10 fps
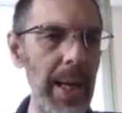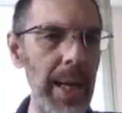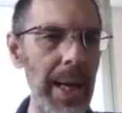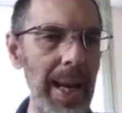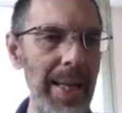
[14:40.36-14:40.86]
eh,
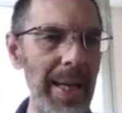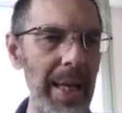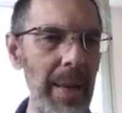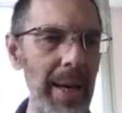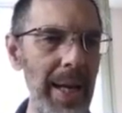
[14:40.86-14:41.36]
andrà a
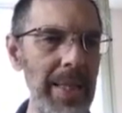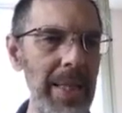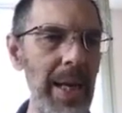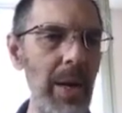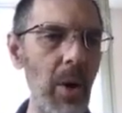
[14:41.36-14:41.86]
chiamare
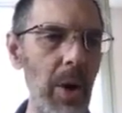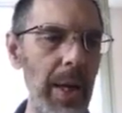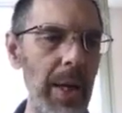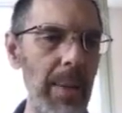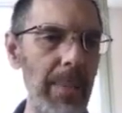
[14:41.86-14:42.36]
say hello
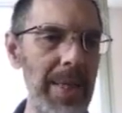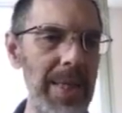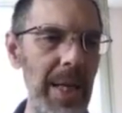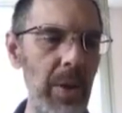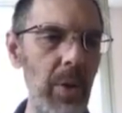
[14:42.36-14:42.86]

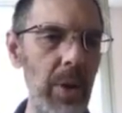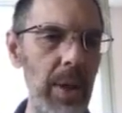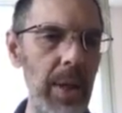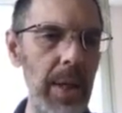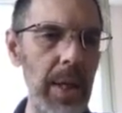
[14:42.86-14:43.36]
passando
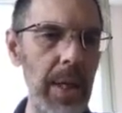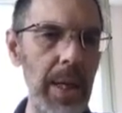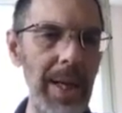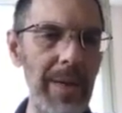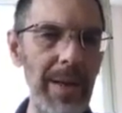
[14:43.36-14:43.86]
eh,
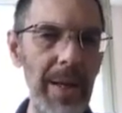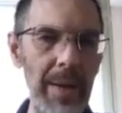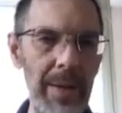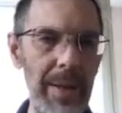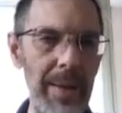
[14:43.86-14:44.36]
il,
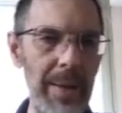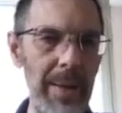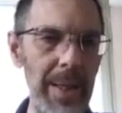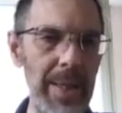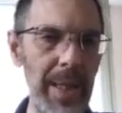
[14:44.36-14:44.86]

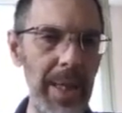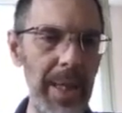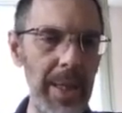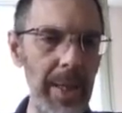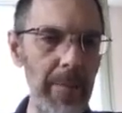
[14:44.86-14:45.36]
la stringa
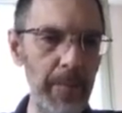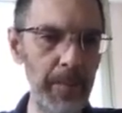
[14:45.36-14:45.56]
t.